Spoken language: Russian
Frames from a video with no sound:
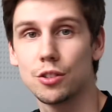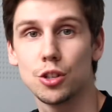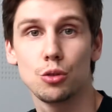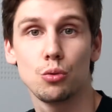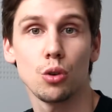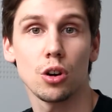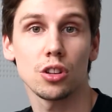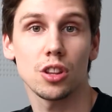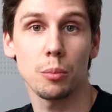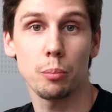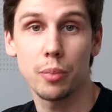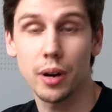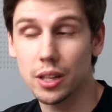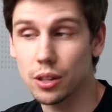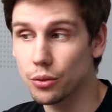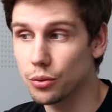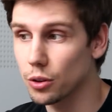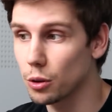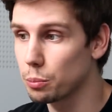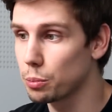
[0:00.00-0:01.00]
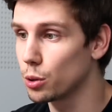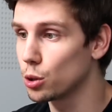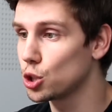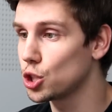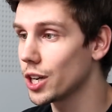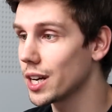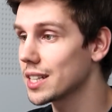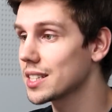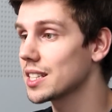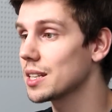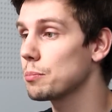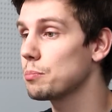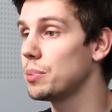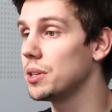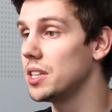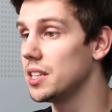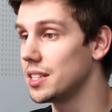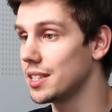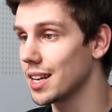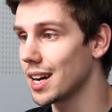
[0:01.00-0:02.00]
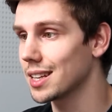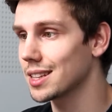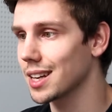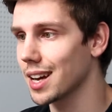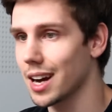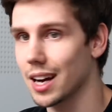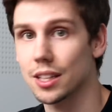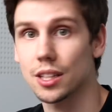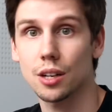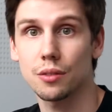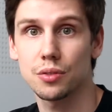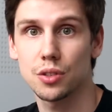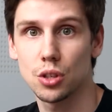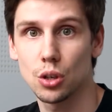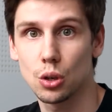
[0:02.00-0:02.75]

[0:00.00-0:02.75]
Четвертый Battlefield получается 50 кадров в